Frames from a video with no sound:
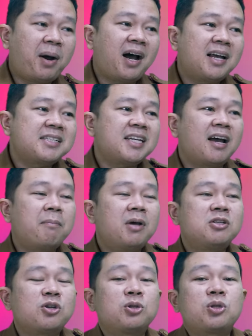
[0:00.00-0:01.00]
maka saya
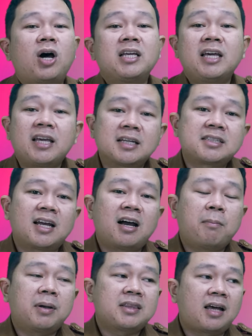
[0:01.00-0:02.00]
ambil contoh aja ya
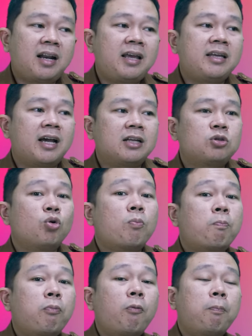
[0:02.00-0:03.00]
sahabat tani yaitu
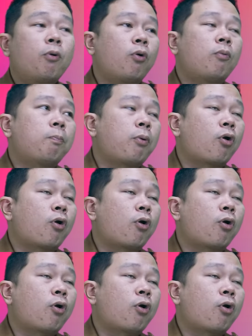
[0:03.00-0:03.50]
pupuk